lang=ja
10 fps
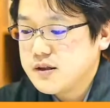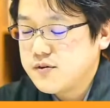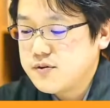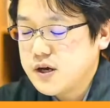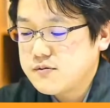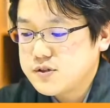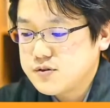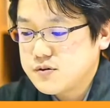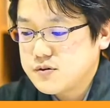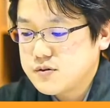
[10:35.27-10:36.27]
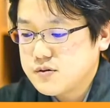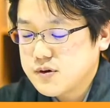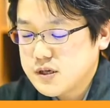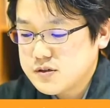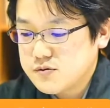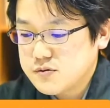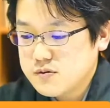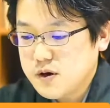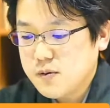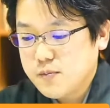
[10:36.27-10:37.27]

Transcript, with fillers: で普段うちの私の妻は